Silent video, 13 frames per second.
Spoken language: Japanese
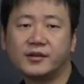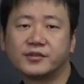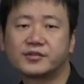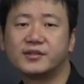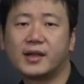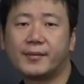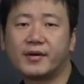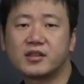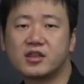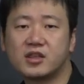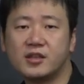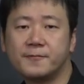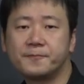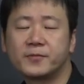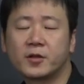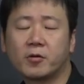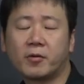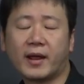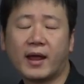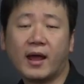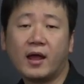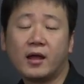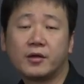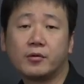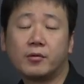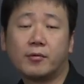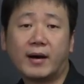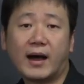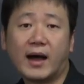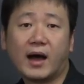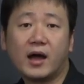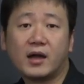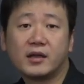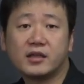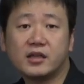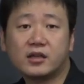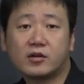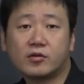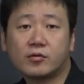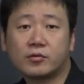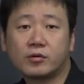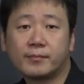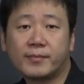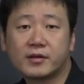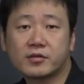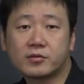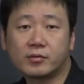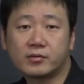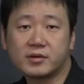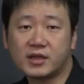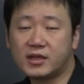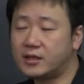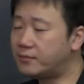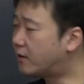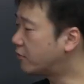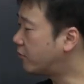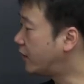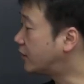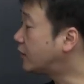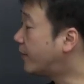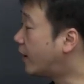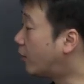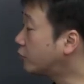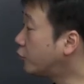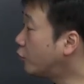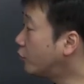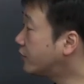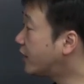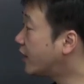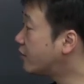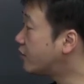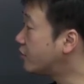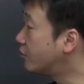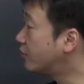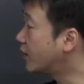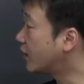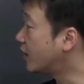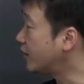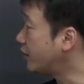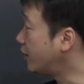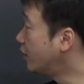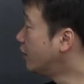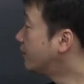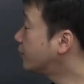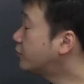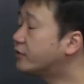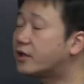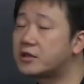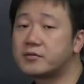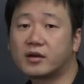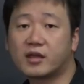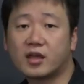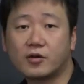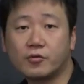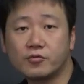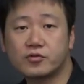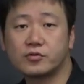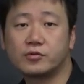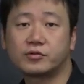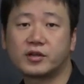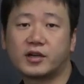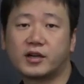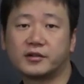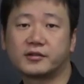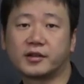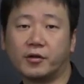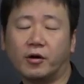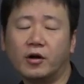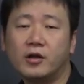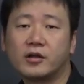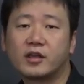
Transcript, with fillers: すなわちこれ要は一個の場所に今これ例えば東大寺の中に、東大寺は華厳宗のお寺なんですけど、